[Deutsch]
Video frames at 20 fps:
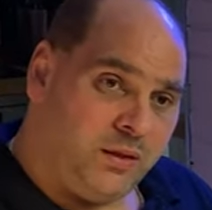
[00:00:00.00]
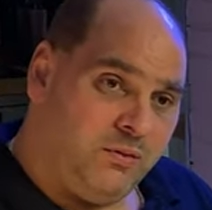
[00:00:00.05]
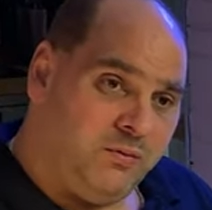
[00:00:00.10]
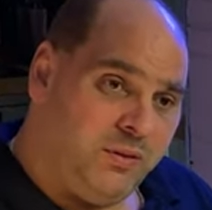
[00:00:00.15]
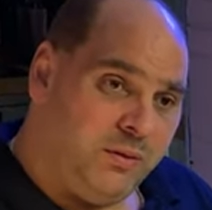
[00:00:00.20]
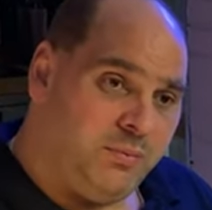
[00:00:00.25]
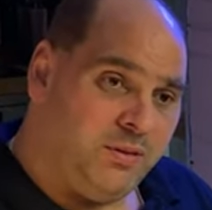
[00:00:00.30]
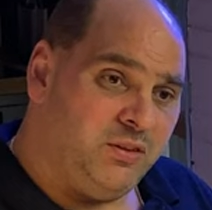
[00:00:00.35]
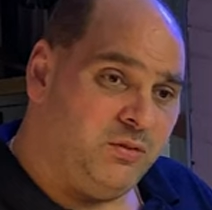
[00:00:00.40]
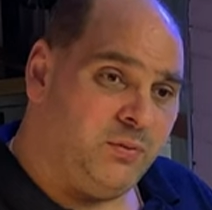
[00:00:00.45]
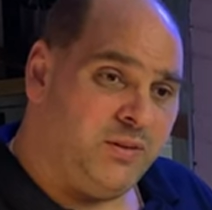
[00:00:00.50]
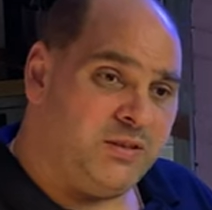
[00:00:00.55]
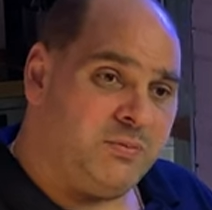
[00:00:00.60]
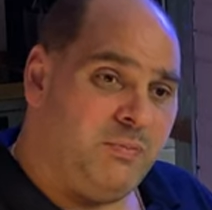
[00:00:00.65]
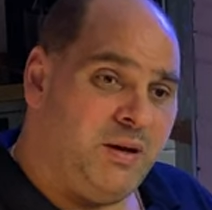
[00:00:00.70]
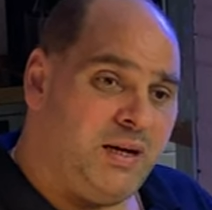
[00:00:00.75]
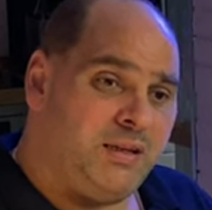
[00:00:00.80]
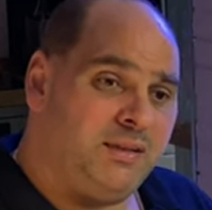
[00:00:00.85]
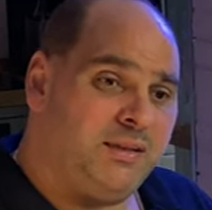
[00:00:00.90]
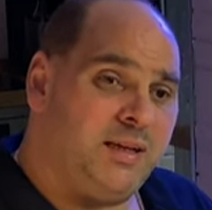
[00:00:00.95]
Wenn man sowas
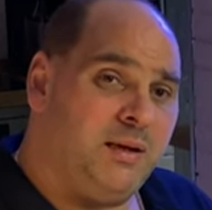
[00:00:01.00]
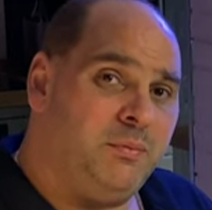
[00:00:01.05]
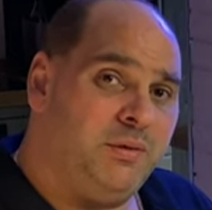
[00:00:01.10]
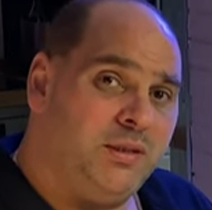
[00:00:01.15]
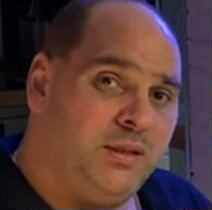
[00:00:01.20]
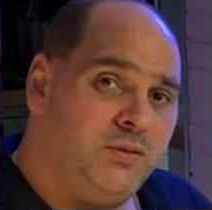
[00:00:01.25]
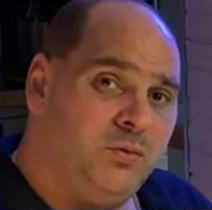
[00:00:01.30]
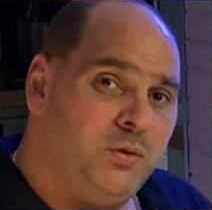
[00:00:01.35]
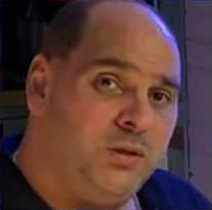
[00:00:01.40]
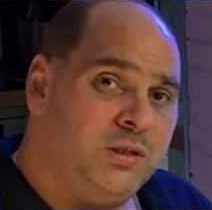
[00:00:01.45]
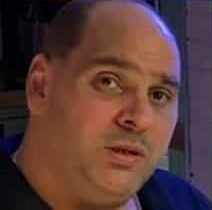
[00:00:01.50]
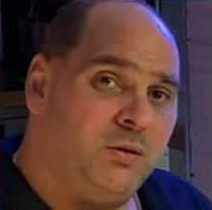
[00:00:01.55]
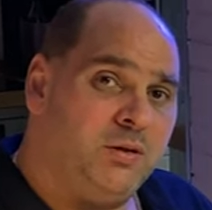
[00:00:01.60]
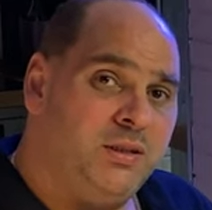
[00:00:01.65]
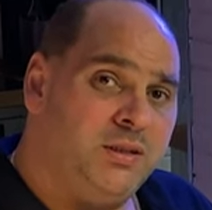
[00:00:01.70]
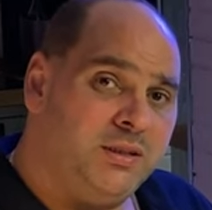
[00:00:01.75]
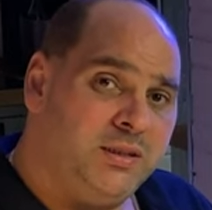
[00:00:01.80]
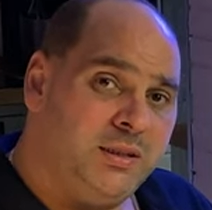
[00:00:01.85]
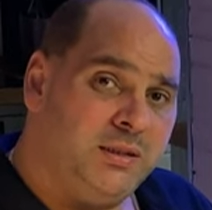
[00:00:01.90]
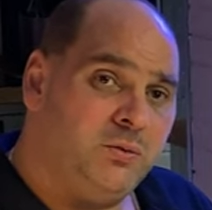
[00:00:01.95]
macht, kann man natürlich auch
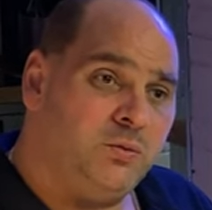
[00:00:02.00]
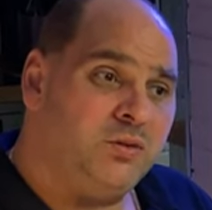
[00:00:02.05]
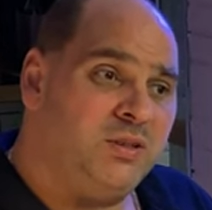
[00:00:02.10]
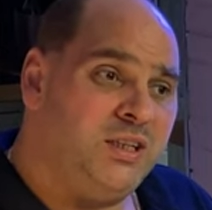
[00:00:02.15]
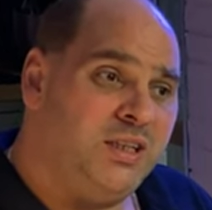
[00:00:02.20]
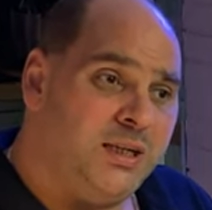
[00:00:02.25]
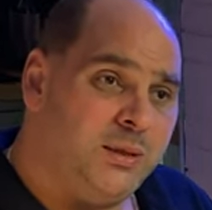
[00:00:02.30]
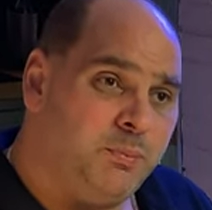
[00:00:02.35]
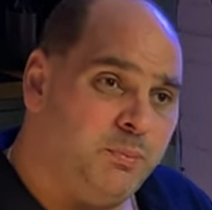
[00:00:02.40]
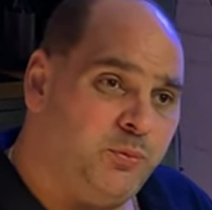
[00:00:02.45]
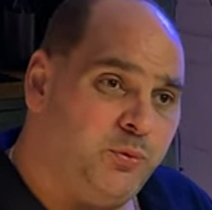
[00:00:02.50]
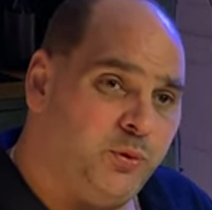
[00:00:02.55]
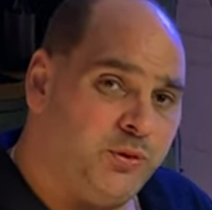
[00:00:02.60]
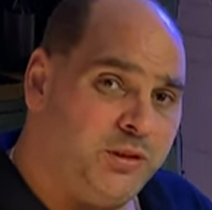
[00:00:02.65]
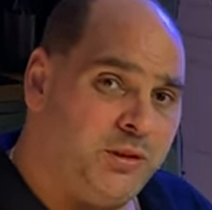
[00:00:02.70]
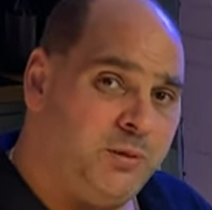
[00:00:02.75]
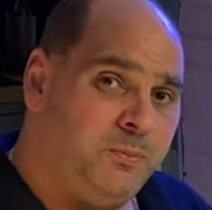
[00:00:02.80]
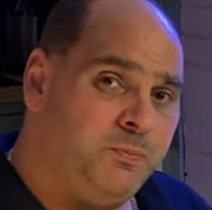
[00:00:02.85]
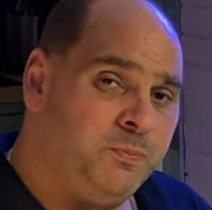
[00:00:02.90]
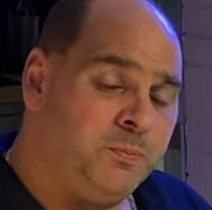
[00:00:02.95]
hingehen und
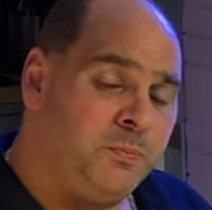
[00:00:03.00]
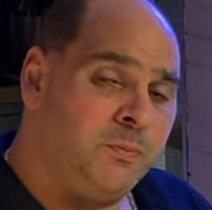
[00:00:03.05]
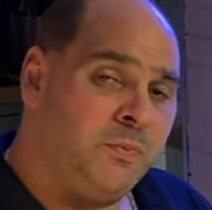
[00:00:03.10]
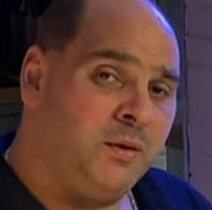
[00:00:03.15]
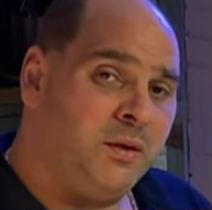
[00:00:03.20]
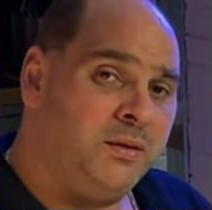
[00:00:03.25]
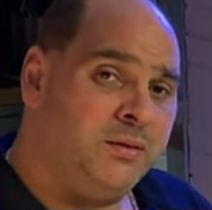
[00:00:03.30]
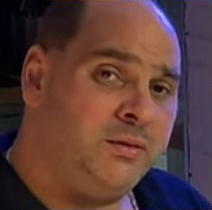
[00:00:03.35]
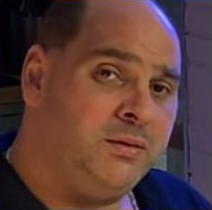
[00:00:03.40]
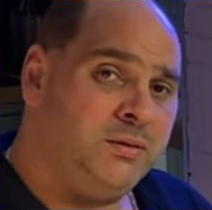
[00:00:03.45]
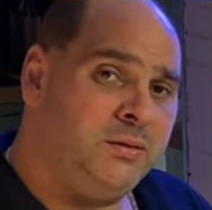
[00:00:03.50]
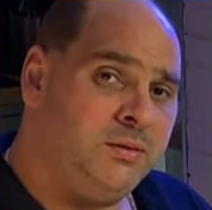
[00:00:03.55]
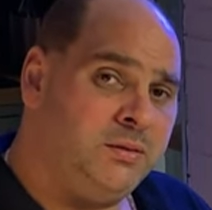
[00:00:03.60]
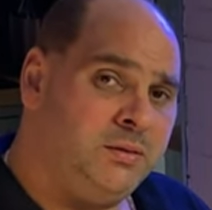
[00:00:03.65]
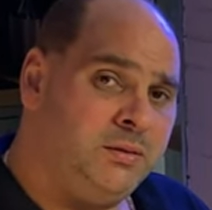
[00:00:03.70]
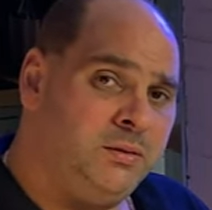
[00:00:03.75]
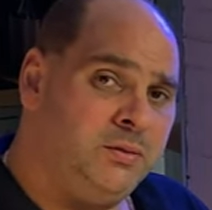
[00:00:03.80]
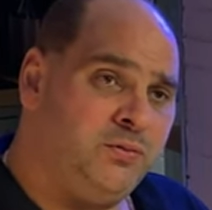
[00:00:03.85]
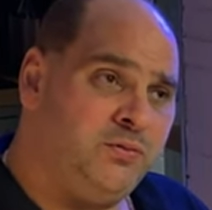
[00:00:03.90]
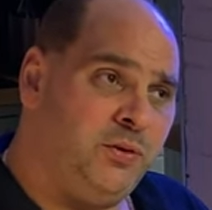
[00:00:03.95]
Lebendfutter
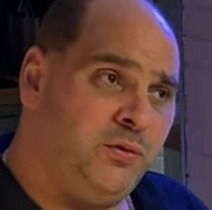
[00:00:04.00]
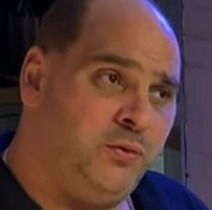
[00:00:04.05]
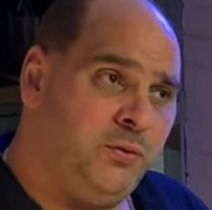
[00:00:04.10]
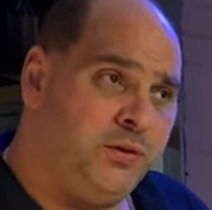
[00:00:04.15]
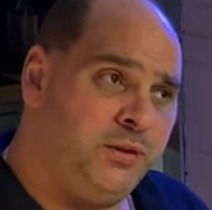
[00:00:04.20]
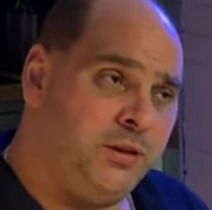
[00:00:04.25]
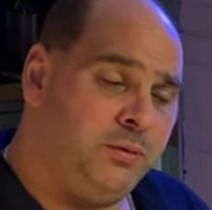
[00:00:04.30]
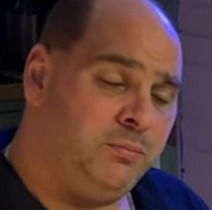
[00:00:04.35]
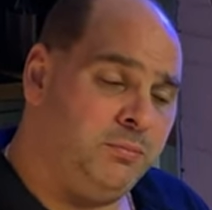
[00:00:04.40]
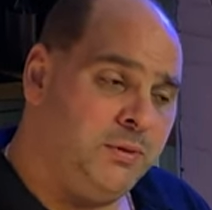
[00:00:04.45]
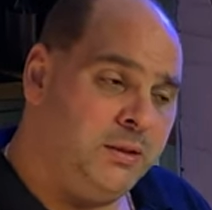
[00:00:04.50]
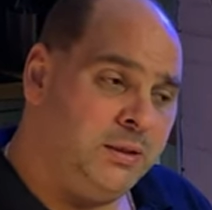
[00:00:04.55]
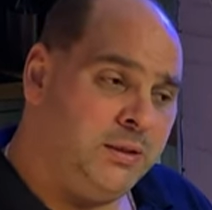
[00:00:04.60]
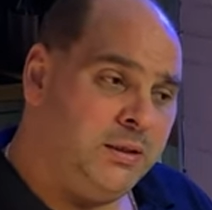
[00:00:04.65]
äh, verfüttern.